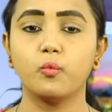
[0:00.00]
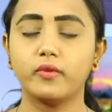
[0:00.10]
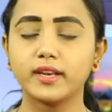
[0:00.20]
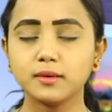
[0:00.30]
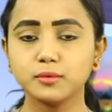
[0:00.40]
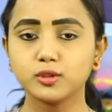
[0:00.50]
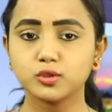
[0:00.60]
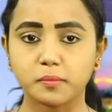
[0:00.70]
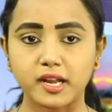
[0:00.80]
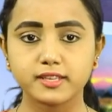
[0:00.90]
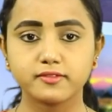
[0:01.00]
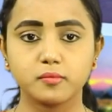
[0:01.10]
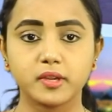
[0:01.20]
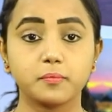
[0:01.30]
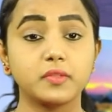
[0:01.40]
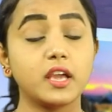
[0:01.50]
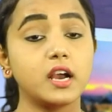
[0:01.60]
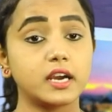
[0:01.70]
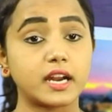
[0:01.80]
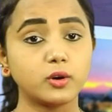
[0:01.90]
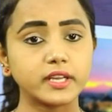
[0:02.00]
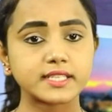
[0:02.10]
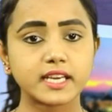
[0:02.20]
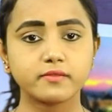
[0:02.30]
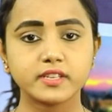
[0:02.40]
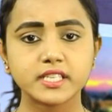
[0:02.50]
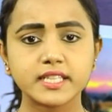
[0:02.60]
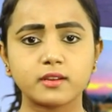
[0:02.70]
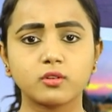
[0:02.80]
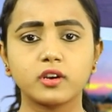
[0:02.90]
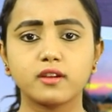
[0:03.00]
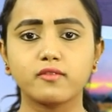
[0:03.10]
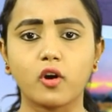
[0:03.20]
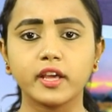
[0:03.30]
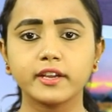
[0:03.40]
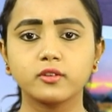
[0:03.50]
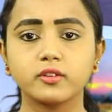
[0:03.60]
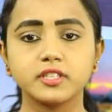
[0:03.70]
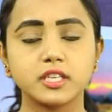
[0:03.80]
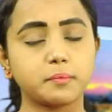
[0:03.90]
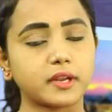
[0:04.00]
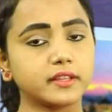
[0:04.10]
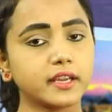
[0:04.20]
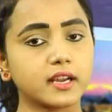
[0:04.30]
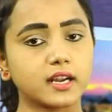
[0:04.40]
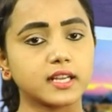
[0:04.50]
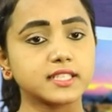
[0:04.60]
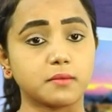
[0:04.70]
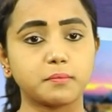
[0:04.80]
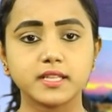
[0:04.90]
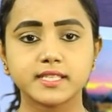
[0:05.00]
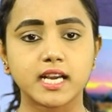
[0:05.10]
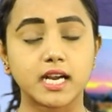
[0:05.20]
వెల్కమ్ టు తుపాకీ ఫిల్మీ రౌడీ స్టార్ విజయ్ దేవరకొండ ఫాలోయింగ్ గురించి ప్రత్యేకంగా చెప్పాల్సిన